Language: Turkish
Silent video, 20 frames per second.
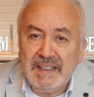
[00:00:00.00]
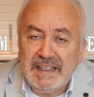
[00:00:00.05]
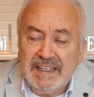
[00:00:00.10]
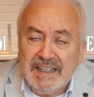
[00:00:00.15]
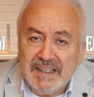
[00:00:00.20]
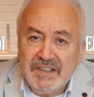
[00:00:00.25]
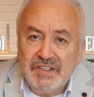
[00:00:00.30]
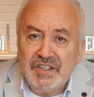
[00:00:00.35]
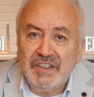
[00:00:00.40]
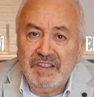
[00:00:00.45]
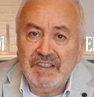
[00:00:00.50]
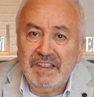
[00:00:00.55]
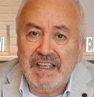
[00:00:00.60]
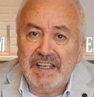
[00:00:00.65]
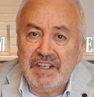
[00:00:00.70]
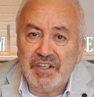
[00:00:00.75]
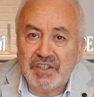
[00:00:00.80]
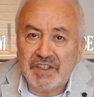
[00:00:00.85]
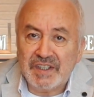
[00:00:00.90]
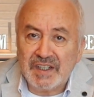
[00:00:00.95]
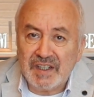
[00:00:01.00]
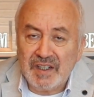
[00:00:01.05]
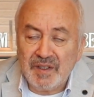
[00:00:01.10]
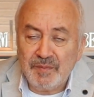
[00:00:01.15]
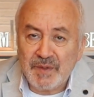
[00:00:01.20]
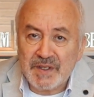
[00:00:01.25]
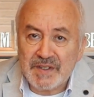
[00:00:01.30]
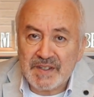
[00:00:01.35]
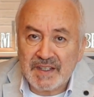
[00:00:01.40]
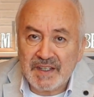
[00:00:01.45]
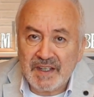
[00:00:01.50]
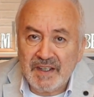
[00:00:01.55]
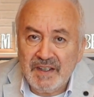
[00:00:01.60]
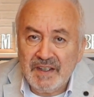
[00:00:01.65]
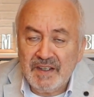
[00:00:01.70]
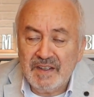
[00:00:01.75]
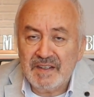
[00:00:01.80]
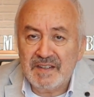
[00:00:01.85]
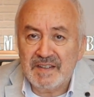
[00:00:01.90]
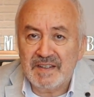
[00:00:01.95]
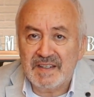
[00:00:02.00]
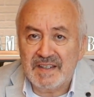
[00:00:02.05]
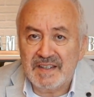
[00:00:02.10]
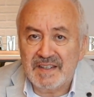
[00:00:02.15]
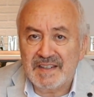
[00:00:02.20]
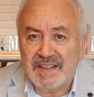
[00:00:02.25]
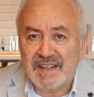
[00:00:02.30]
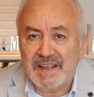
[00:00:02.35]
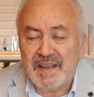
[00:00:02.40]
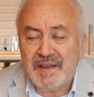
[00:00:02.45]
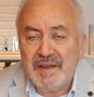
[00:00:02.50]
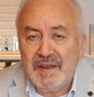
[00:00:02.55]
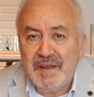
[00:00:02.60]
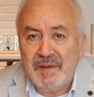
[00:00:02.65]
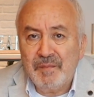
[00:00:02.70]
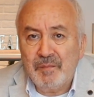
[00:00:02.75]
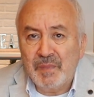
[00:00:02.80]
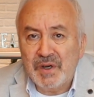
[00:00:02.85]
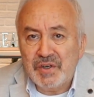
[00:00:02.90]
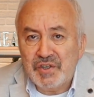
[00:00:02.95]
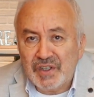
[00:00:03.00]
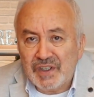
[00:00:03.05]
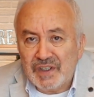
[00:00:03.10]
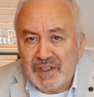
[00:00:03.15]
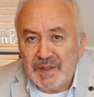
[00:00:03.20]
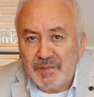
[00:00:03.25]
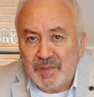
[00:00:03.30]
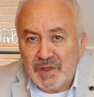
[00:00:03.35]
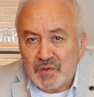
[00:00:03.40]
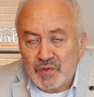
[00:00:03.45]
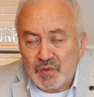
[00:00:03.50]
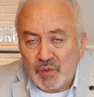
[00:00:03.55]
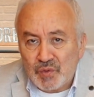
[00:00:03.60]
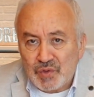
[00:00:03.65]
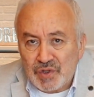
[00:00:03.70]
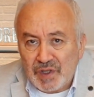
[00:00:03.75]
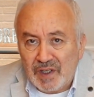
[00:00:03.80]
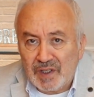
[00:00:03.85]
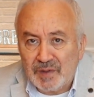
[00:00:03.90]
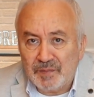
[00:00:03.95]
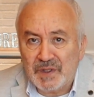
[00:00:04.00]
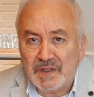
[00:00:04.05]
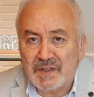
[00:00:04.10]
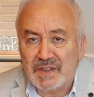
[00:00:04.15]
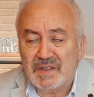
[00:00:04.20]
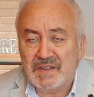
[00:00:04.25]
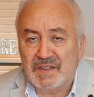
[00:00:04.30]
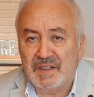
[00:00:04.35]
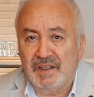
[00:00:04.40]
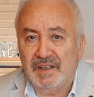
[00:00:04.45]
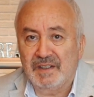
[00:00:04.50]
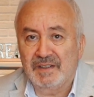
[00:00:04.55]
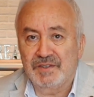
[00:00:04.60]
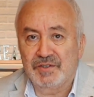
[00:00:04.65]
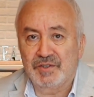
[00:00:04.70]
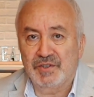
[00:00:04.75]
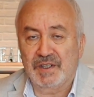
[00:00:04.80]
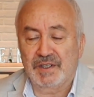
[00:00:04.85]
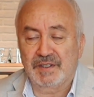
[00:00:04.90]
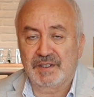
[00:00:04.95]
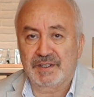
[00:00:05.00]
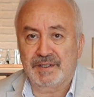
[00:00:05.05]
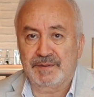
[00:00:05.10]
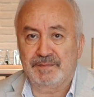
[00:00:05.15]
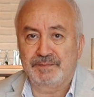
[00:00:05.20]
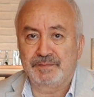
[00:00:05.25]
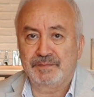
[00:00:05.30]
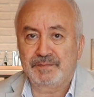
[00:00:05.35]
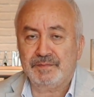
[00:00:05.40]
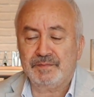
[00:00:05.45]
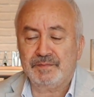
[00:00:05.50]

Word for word: ilacın değiştirilmesi size başarılı bir sonuç almanızı sağlayacaktır.